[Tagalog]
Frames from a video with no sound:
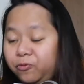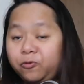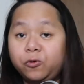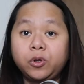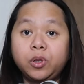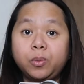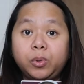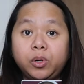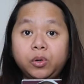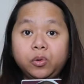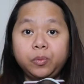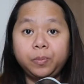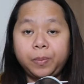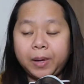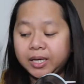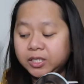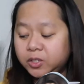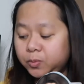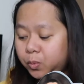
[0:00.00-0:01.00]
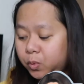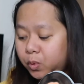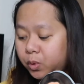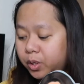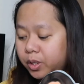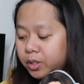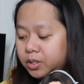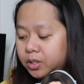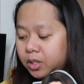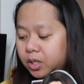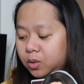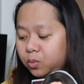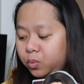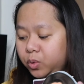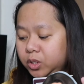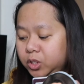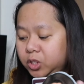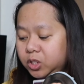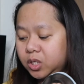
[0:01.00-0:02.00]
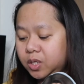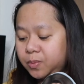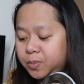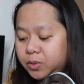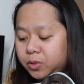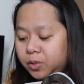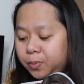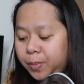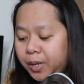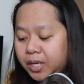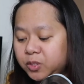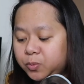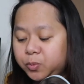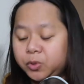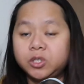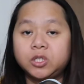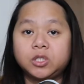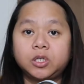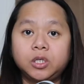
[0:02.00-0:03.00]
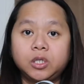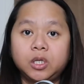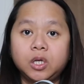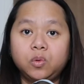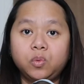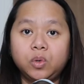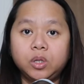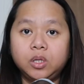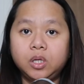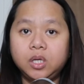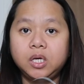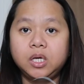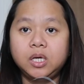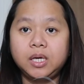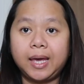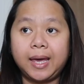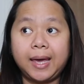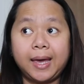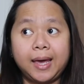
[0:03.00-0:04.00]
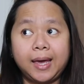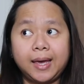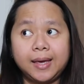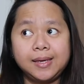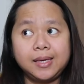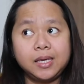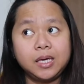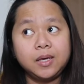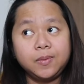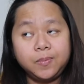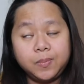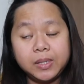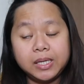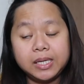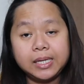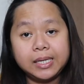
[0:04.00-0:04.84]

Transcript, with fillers: for the maroon passports and with ships or passports starting with EA, EB,